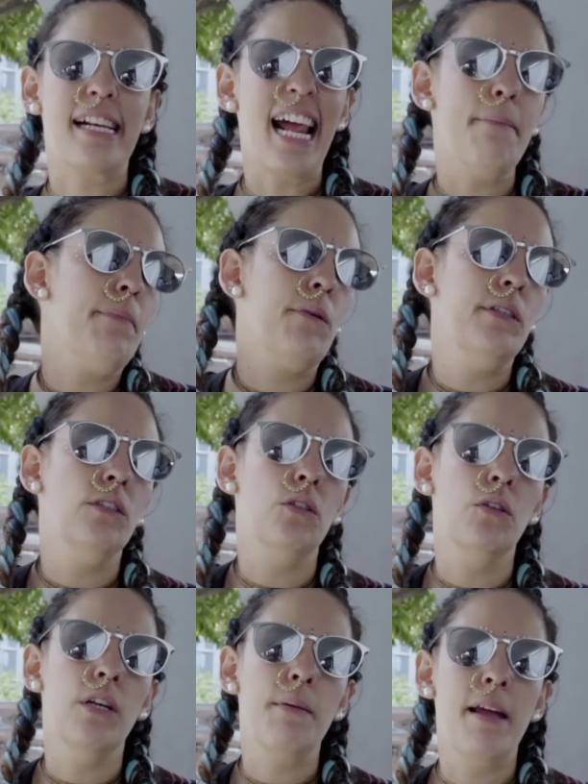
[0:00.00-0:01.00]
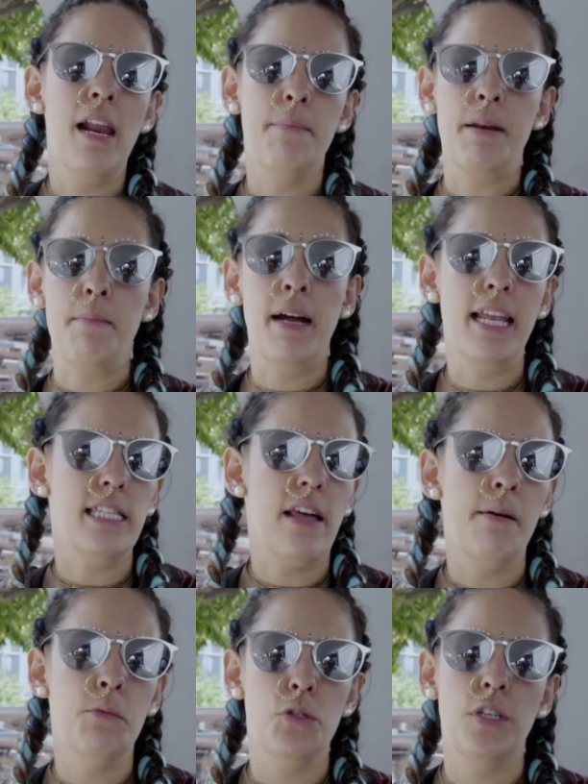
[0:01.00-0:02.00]
rap cuando iba en la primaria,
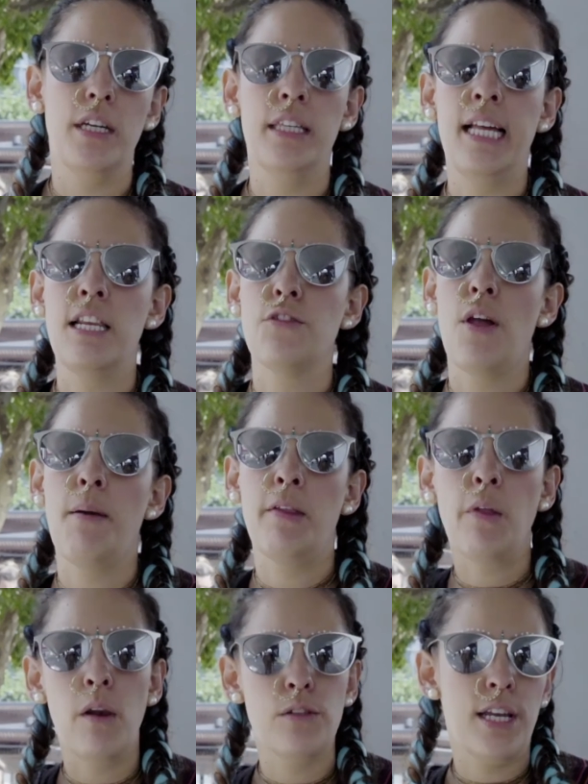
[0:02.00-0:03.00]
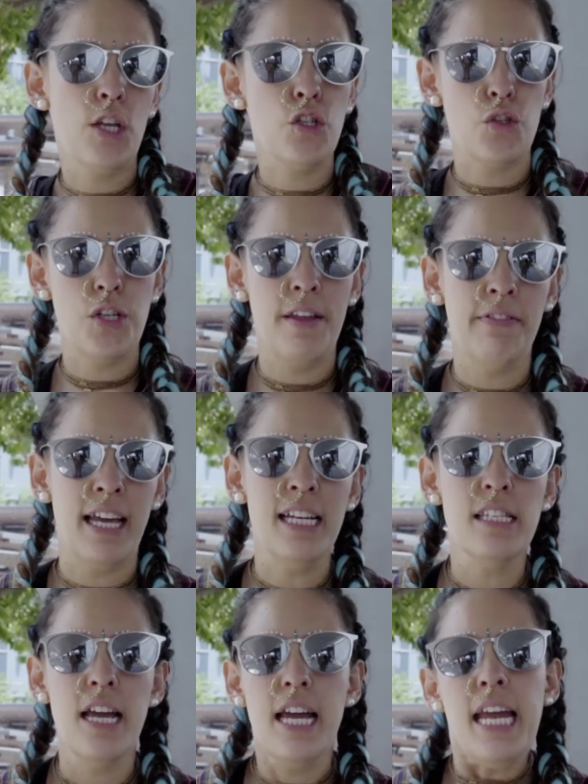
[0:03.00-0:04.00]
estaba muy chiquita, le estoy hablando de los años 80,
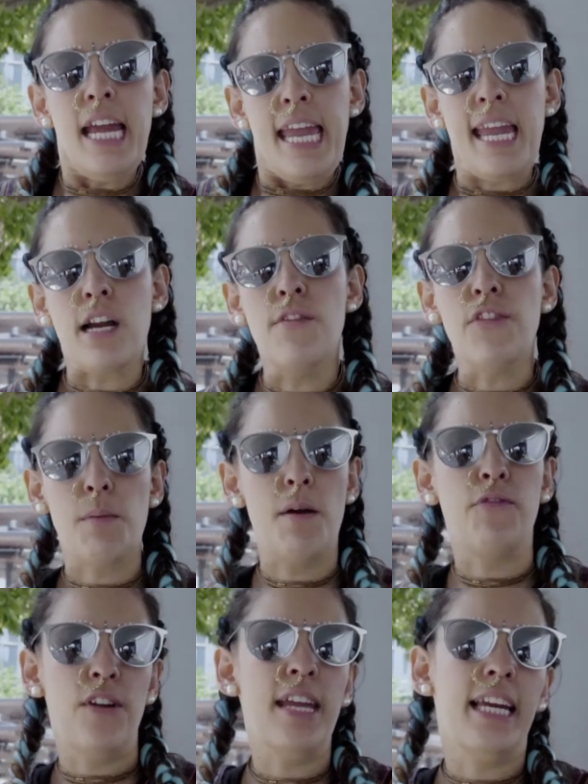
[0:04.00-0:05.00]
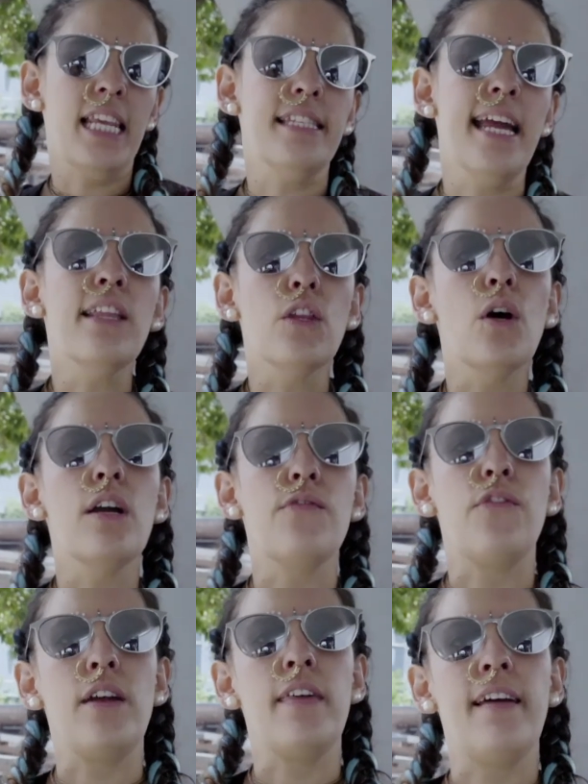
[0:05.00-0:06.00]
y conforme fui creciendo y
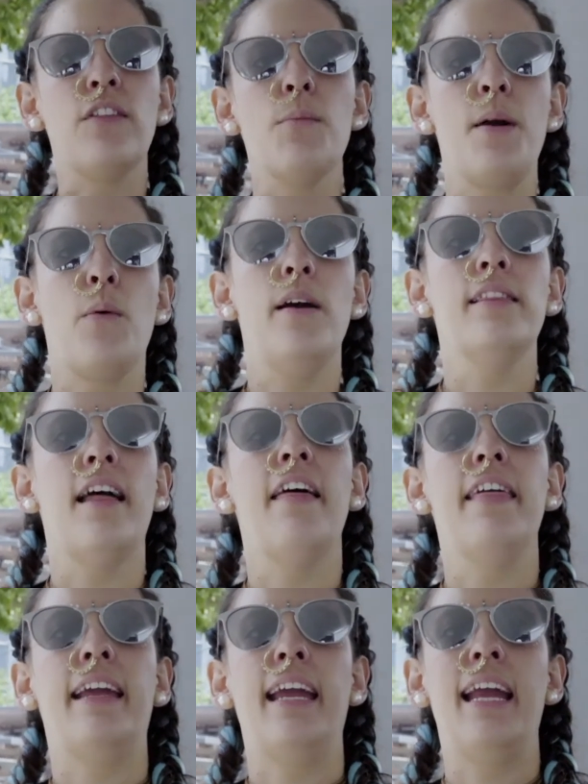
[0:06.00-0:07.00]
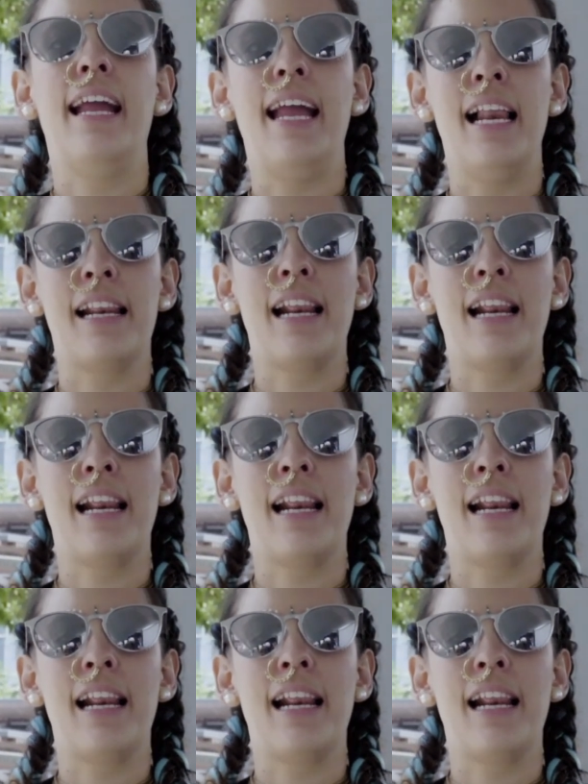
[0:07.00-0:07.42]
fui dándome cuenta de que el